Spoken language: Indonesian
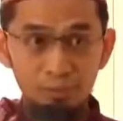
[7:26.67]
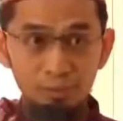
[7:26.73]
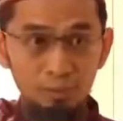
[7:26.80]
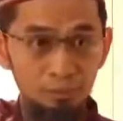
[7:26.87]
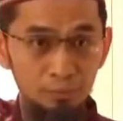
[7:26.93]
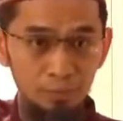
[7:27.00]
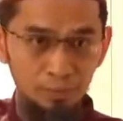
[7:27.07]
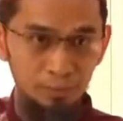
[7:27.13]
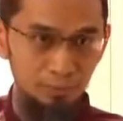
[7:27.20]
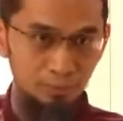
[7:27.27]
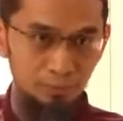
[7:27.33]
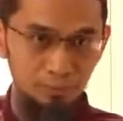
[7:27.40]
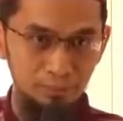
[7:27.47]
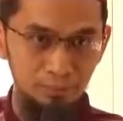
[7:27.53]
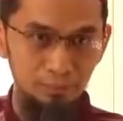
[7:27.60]
Minggir Pak
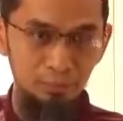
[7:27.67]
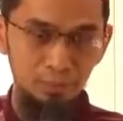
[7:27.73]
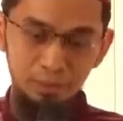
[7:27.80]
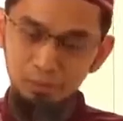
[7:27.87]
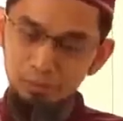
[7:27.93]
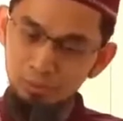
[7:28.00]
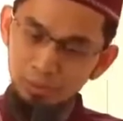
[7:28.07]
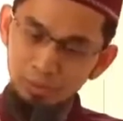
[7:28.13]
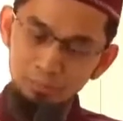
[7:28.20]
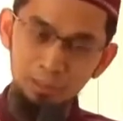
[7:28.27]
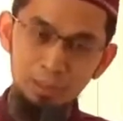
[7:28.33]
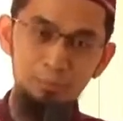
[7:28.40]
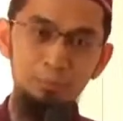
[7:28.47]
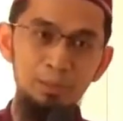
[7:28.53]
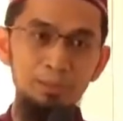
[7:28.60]
katanya. Ya, begitu sudah
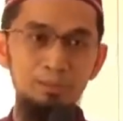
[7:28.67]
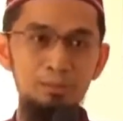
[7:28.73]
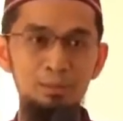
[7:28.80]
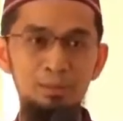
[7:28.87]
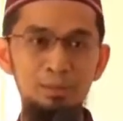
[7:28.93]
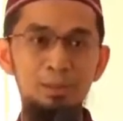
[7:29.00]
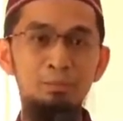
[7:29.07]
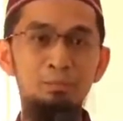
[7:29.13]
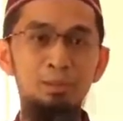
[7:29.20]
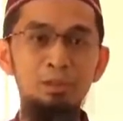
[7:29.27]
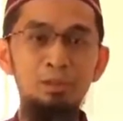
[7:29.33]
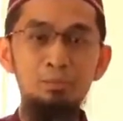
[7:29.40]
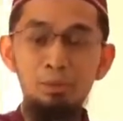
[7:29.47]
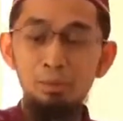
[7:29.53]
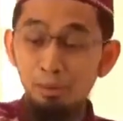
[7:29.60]
merapat,
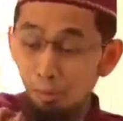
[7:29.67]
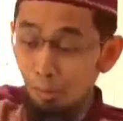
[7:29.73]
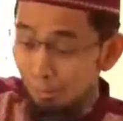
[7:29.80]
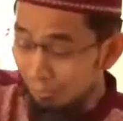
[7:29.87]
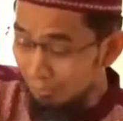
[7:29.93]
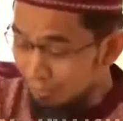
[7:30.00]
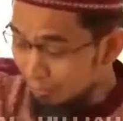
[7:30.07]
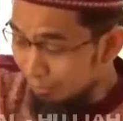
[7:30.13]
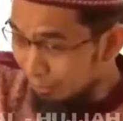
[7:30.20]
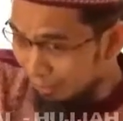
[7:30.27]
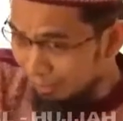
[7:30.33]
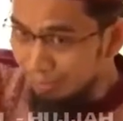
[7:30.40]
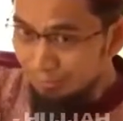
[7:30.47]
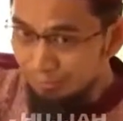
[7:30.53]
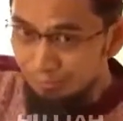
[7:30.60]
beliau mau mengeluarkan SIM
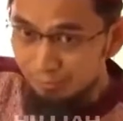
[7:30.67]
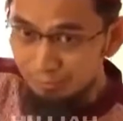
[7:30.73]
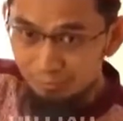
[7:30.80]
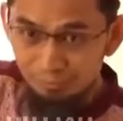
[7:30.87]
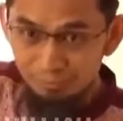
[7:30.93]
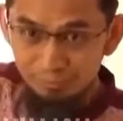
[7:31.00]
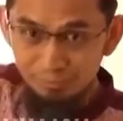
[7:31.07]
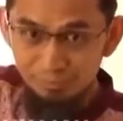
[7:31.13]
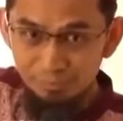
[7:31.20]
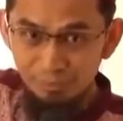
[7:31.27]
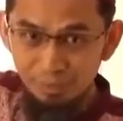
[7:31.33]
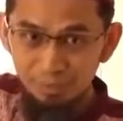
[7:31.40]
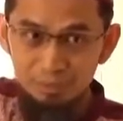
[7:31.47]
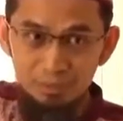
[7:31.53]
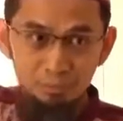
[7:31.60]
begini.
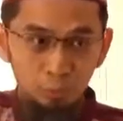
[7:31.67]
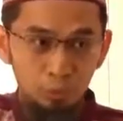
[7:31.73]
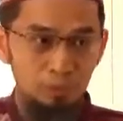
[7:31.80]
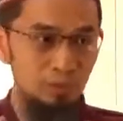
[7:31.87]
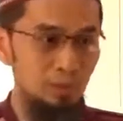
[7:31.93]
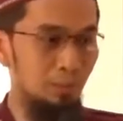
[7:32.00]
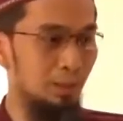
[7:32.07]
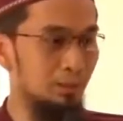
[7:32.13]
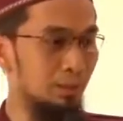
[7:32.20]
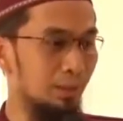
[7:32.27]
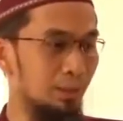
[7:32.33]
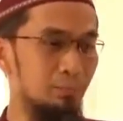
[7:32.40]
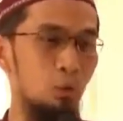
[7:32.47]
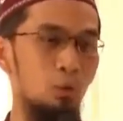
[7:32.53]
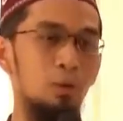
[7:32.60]
Ya, si polisinya
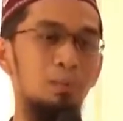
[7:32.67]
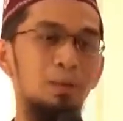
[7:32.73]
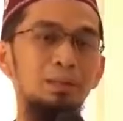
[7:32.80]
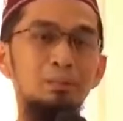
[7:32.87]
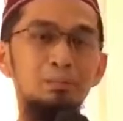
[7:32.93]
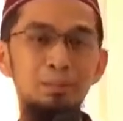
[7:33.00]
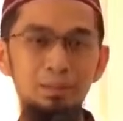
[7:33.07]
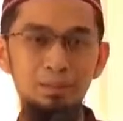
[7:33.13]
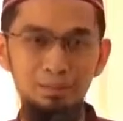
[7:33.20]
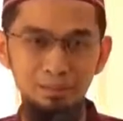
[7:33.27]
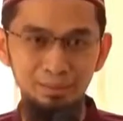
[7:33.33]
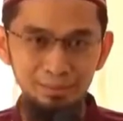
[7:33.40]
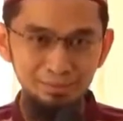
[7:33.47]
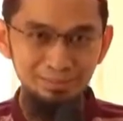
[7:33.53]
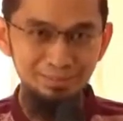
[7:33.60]
mengatakan mau kemana B,
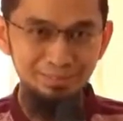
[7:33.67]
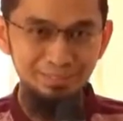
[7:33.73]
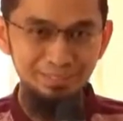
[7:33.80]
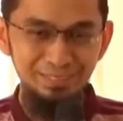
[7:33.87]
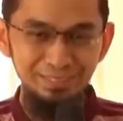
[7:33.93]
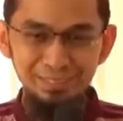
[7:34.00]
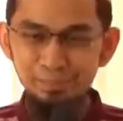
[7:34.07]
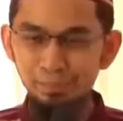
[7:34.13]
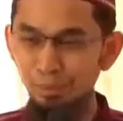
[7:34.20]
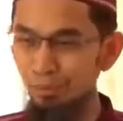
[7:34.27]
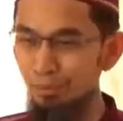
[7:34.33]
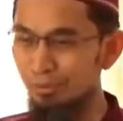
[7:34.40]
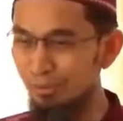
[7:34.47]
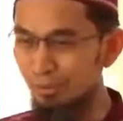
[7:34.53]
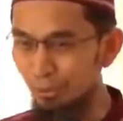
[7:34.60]
kan?
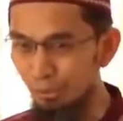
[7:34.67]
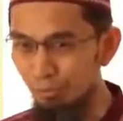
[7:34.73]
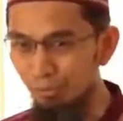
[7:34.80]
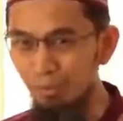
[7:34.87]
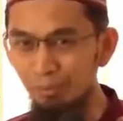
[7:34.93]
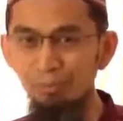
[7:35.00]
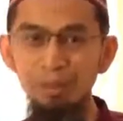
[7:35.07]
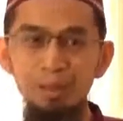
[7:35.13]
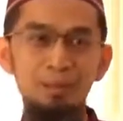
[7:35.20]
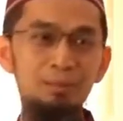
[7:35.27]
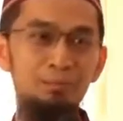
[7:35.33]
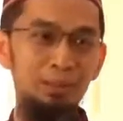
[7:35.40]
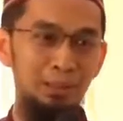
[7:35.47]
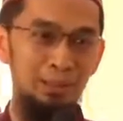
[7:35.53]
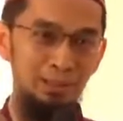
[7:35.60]
Beliau senyum,
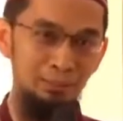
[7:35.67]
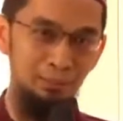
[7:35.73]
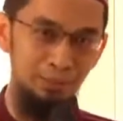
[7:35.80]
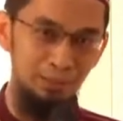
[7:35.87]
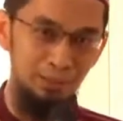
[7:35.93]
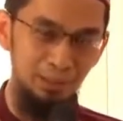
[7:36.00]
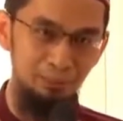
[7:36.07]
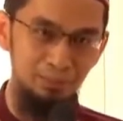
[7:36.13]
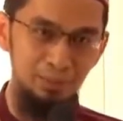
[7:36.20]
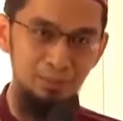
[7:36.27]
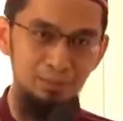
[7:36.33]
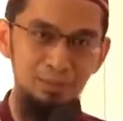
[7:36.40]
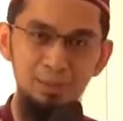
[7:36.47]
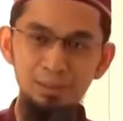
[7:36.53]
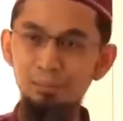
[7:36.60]
melirik kepada
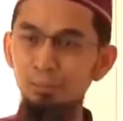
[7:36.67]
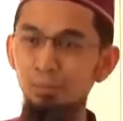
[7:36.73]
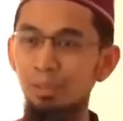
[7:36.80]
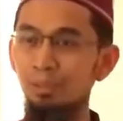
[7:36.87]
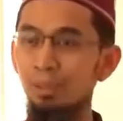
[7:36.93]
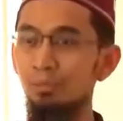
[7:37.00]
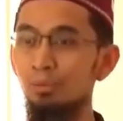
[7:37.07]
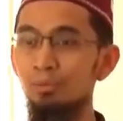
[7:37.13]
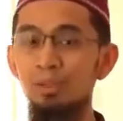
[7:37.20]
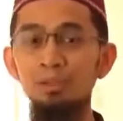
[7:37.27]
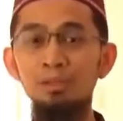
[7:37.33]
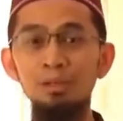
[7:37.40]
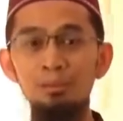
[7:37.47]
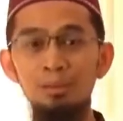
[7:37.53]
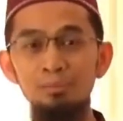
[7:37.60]
kami, saya kemudian langsung
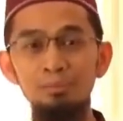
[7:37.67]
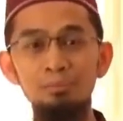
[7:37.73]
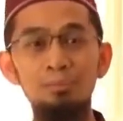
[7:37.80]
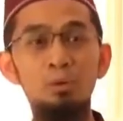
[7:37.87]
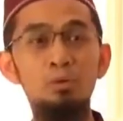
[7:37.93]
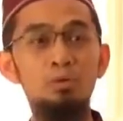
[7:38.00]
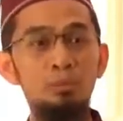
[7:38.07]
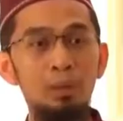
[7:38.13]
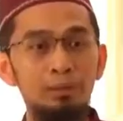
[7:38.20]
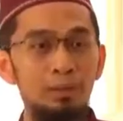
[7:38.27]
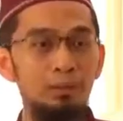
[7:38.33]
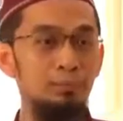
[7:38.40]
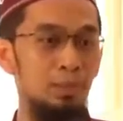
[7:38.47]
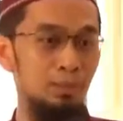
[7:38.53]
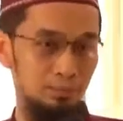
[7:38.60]
saya jawab, mau
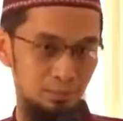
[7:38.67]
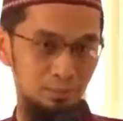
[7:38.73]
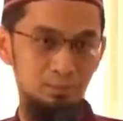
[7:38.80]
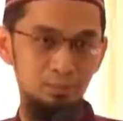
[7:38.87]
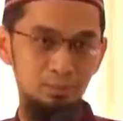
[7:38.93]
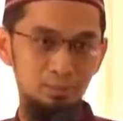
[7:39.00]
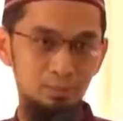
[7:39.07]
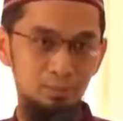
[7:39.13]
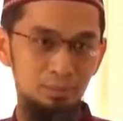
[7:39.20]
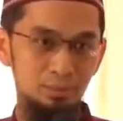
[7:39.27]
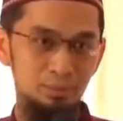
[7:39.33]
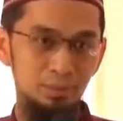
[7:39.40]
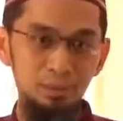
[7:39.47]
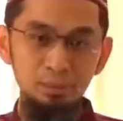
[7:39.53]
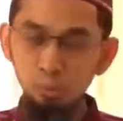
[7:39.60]
jumatan Pak. Ya,
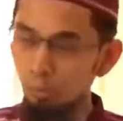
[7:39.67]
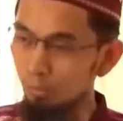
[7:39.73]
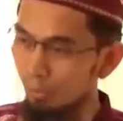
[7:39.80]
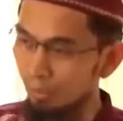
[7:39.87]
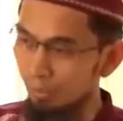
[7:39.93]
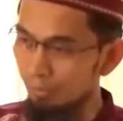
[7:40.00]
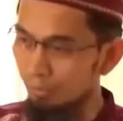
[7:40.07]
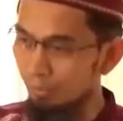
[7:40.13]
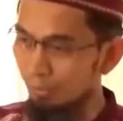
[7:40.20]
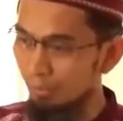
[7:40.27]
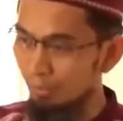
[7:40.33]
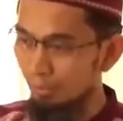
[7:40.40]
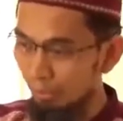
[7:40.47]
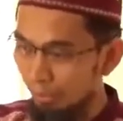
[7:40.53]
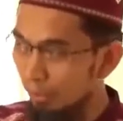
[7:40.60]
saya khutbah gitu.
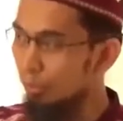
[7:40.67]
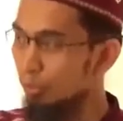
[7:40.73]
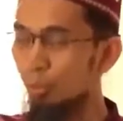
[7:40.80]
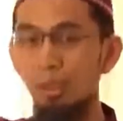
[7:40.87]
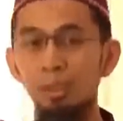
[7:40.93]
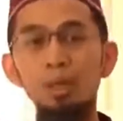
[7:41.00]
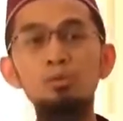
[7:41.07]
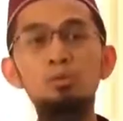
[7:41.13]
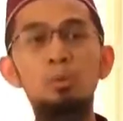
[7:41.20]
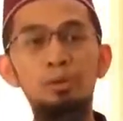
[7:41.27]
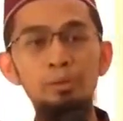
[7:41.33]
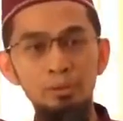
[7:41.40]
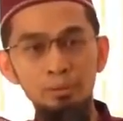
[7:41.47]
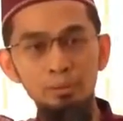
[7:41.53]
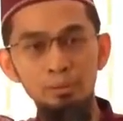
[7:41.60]
Oh, sudah langsung
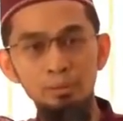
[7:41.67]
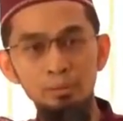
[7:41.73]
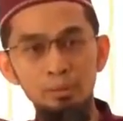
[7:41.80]
aja.